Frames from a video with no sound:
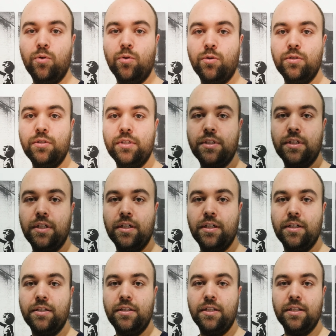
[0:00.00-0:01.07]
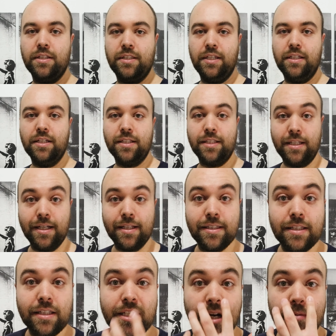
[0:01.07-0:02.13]
Und äh, ihr seht das
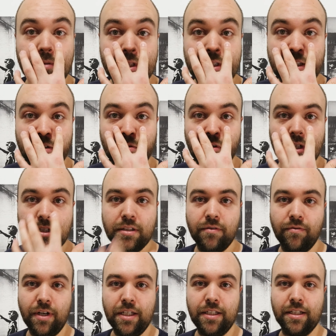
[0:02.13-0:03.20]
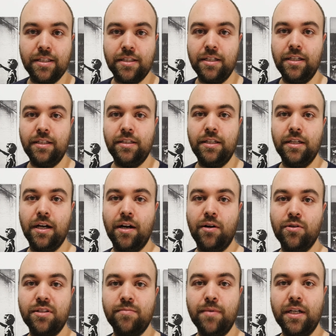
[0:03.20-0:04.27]
jetzt. Ich habe jetzt natürlich, wenn ich das Licht hier
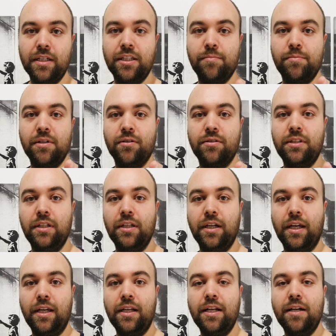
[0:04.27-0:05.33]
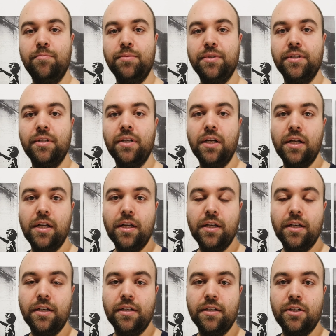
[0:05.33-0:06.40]
ausmache, ich habe hier noch die Ringlampe
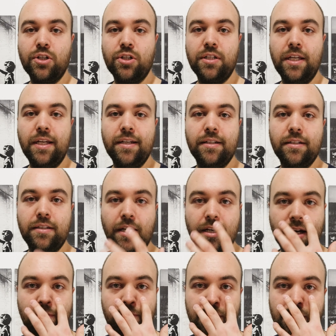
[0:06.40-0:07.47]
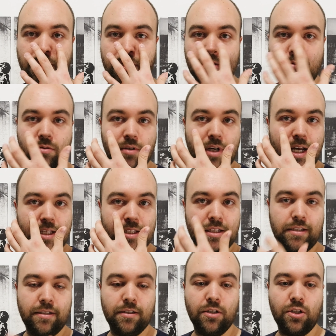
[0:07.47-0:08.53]
äh, stehen, dann habe ich hier so
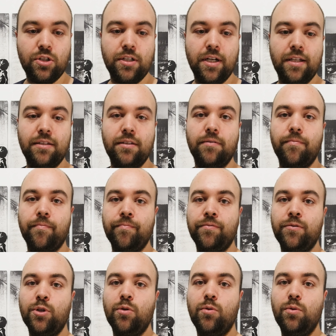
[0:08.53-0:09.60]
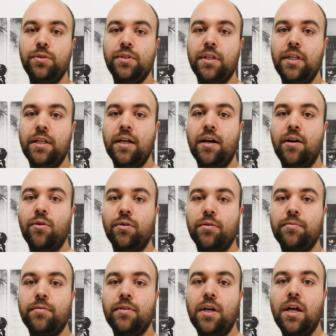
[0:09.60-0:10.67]
hässliche Schatten unter den
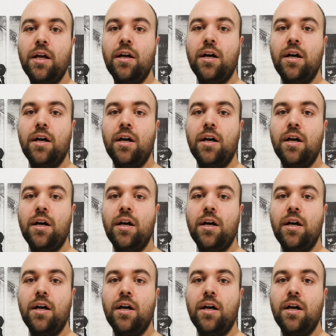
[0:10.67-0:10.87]
Augen.